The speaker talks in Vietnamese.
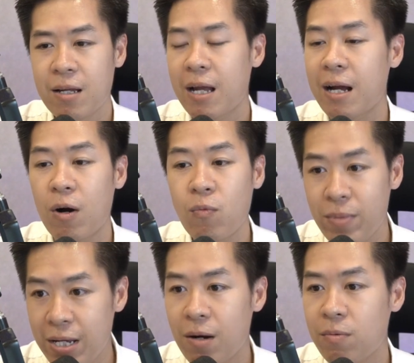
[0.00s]
Kể cả ông
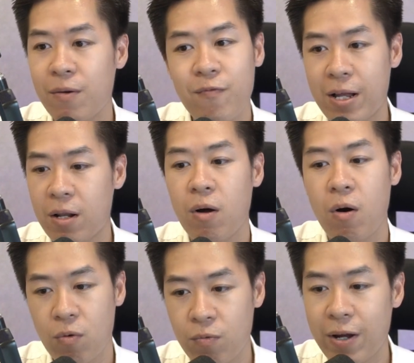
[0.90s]
Mỹ học tiếng Việt
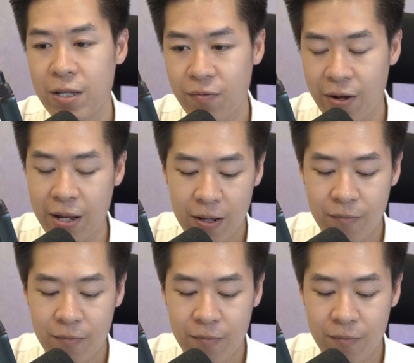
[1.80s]
họ cũng phải như vậy.